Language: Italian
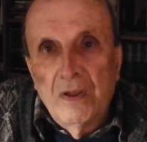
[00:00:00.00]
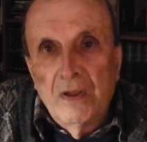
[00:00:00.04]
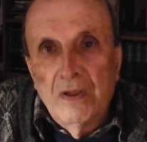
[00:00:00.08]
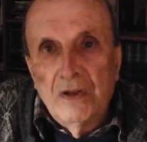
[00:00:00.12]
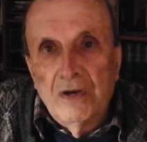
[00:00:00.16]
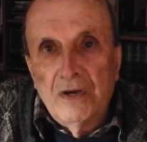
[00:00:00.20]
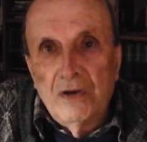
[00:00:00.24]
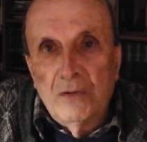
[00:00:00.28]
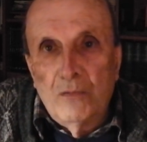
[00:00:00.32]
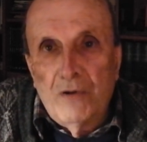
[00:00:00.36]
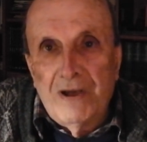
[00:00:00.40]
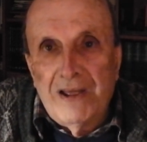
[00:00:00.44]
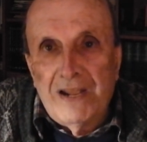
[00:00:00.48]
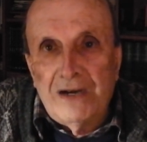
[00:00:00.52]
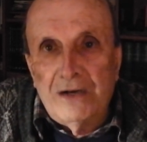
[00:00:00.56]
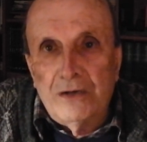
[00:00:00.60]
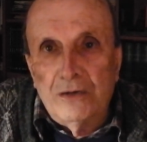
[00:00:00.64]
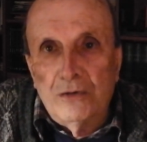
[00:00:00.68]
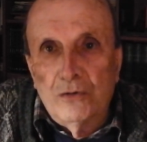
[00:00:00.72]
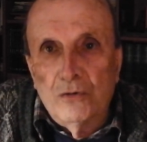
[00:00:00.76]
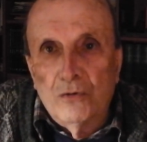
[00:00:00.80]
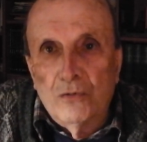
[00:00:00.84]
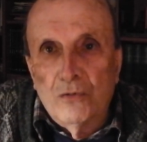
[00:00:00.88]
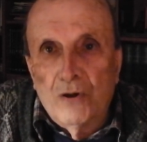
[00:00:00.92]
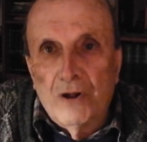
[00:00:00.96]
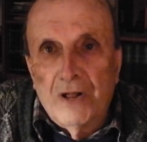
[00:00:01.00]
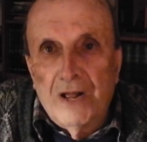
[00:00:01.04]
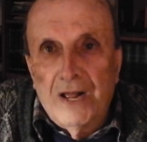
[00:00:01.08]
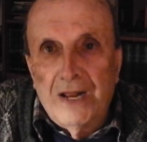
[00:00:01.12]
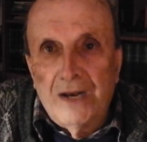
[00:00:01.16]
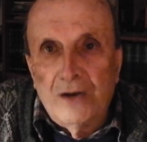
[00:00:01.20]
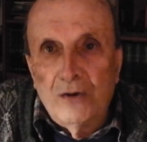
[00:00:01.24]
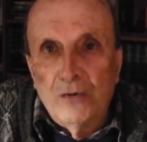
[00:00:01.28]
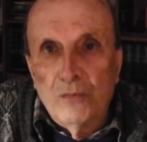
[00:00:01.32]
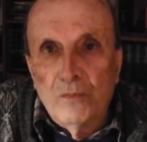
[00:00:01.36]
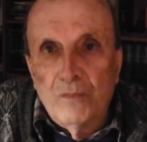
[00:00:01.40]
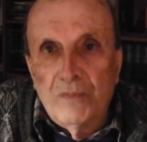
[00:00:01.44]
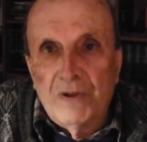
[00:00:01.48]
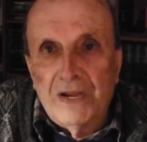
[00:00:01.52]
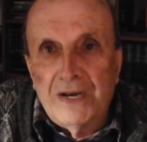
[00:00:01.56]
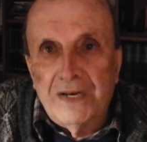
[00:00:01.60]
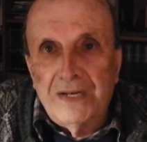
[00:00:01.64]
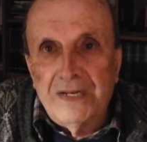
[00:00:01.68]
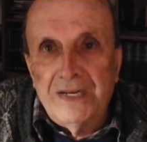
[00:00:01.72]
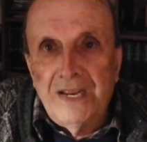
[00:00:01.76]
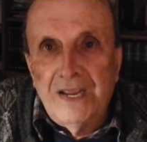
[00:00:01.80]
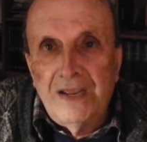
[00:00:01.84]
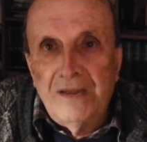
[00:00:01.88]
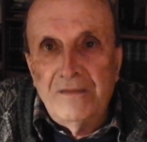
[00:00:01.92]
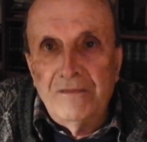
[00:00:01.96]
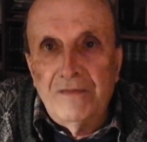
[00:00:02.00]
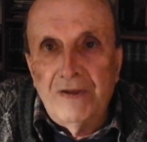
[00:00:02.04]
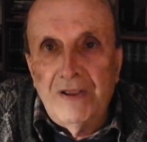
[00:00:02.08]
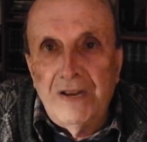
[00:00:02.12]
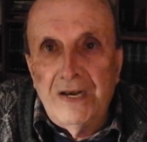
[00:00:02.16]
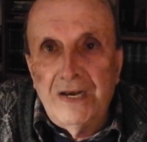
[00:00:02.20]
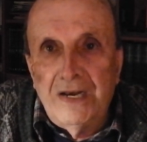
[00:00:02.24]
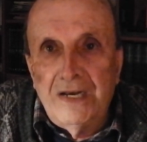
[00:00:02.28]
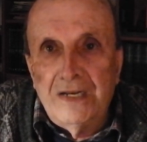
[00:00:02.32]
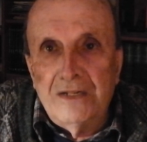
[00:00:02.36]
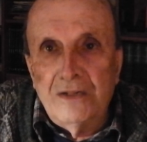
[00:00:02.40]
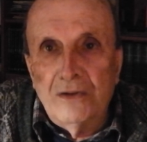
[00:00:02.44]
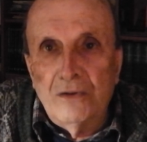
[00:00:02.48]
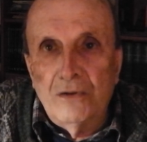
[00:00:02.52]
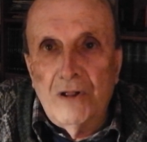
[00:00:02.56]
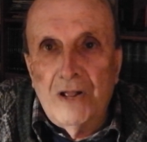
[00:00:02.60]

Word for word: Riguardo a Lombardia e Veneto